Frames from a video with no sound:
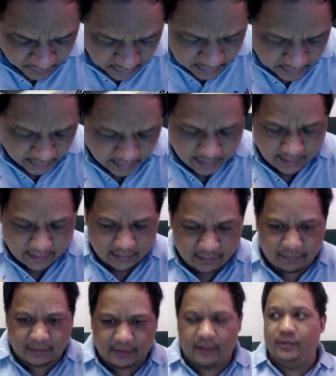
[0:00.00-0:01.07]
Try nga natin
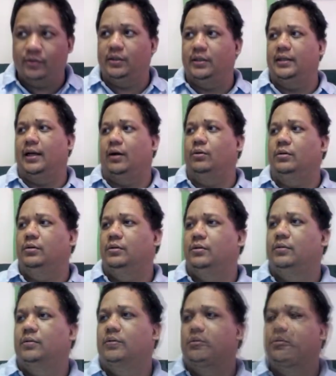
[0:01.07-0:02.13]
patayin yung ilaw.
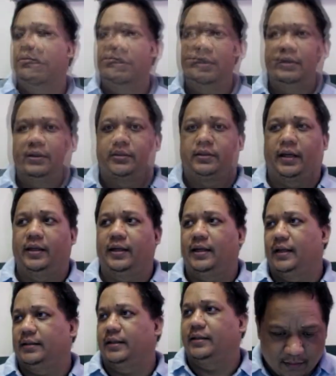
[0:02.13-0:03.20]
Try nga
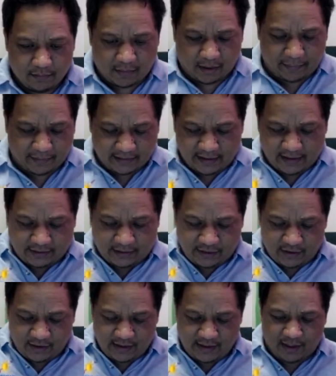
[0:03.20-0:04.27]
natin. Papatayin natin
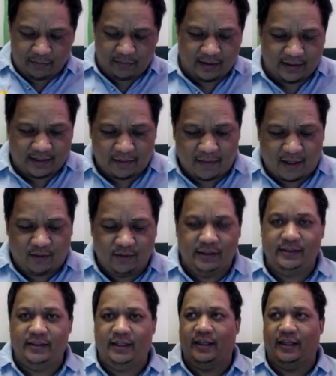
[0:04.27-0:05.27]
yung ilaw. May kasama ako dito eh.